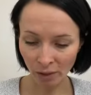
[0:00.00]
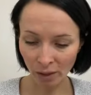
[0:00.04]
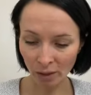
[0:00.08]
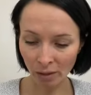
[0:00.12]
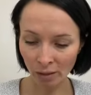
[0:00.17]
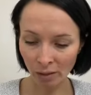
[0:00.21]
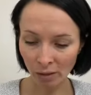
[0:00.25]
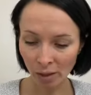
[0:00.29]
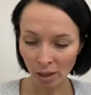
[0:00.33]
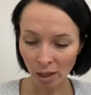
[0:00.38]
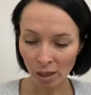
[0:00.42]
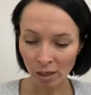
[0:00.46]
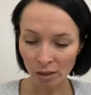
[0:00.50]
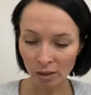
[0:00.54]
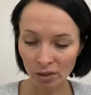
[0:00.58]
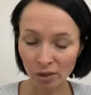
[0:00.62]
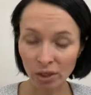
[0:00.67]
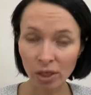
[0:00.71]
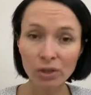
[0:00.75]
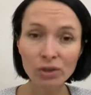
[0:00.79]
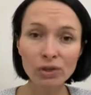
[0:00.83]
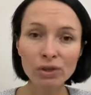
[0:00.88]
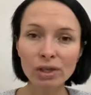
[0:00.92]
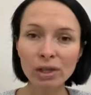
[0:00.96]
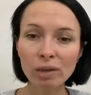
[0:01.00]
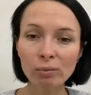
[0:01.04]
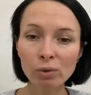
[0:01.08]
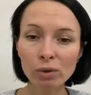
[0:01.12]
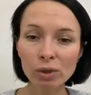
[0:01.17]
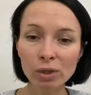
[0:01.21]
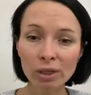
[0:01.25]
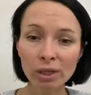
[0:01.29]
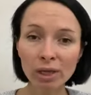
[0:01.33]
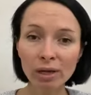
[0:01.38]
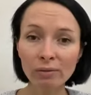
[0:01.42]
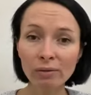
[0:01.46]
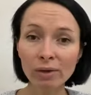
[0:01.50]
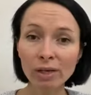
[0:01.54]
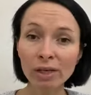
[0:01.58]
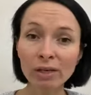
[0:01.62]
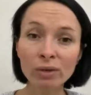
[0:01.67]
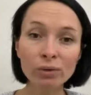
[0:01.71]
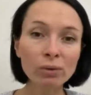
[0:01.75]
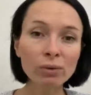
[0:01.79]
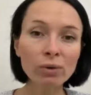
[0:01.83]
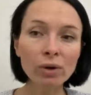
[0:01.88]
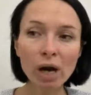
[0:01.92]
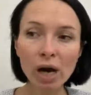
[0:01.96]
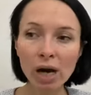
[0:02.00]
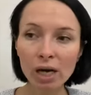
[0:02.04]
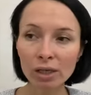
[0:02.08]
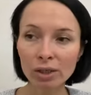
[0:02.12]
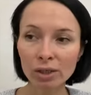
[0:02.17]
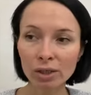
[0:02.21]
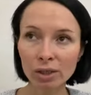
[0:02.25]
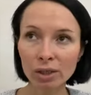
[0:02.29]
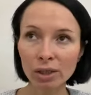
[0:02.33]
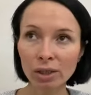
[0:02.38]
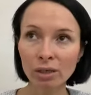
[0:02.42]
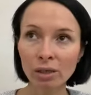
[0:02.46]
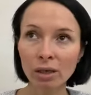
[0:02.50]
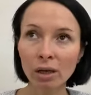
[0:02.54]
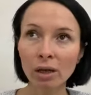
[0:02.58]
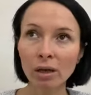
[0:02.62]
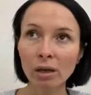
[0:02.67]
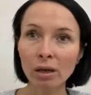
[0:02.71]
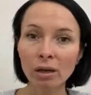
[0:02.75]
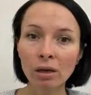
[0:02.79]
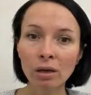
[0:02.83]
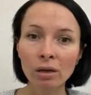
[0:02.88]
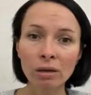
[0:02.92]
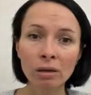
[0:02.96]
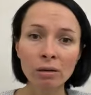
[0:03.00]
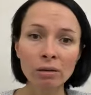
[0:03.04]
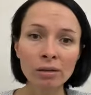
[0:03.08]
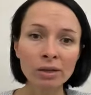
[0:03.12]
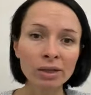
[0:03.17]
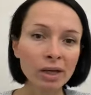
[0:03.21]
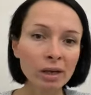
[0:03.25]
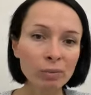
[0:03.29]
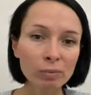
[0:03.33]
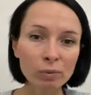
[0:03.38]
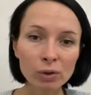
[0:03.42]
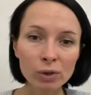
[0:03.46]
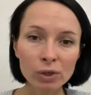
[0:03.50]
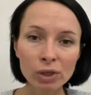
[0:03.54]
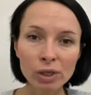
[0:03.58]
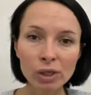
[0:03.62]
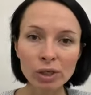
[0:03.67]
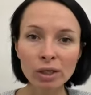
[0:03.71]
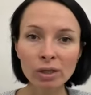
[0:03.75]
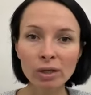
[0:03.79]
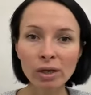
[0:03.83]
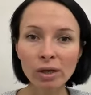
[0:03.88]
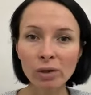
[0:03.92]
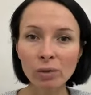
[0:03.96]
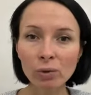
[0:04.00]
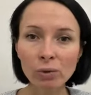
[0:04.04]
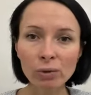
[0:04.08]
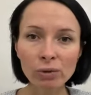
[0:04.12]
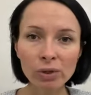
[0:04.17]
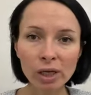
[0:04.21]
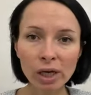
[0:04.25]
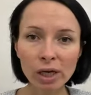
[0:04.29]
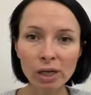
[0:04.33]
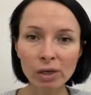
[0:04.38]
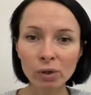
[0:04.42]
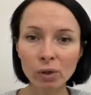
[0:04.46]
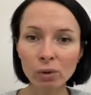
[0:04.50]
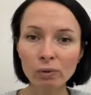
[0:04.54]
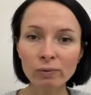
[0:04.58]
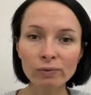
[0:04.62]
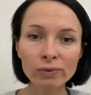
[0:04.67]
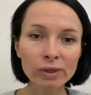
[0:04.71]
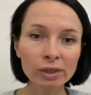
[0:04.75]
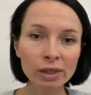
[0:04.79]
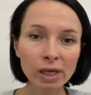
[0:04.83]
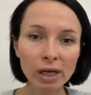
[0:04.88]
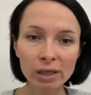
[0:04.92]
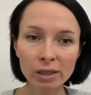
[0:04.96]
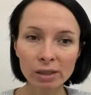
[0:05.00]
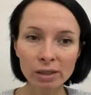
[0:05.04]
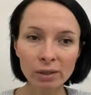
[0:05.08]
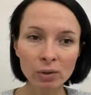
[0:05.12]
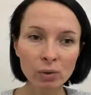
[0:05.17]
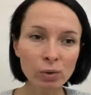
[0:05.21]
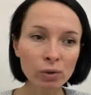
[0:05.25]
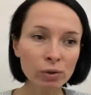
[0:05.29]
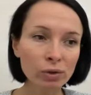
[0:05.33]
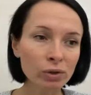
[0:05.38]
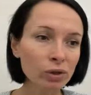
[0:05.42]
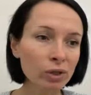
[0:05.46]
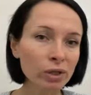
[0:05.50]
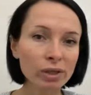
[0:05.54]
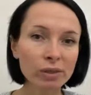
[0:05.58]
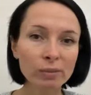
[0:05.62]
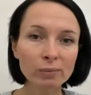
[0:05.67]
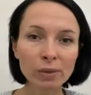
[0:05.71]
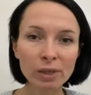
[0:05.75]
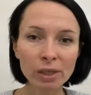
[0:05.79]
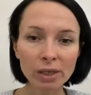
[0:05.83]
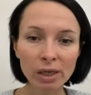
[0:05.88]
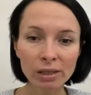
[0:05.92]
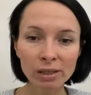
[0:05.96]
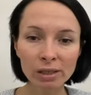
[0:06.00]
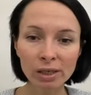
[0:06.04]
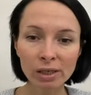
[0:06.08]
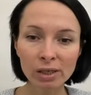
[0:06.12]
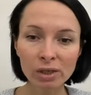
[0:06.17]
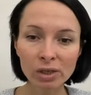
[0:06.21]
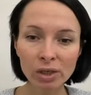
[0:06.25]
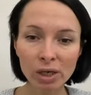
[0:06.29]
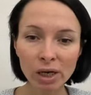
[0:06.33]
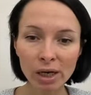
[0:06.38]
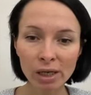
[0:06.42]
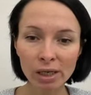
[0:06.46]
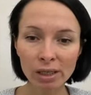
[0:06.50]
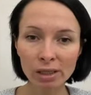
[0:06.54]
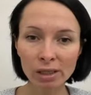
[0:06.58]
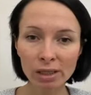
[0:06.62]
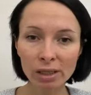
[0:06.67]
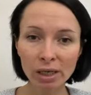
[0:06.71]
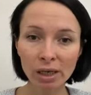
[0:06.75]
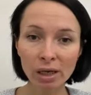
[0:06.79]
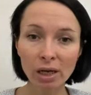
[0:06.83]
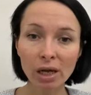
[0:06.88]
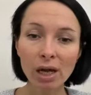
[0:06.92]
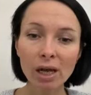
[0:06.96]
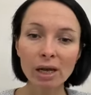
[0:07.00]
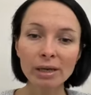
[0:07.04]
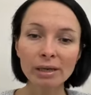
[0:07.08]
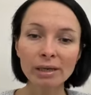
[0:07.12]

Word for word: Э, женщина может говорить, ну как же, я мужчине даю энергию в сексе, он через меня заряжается.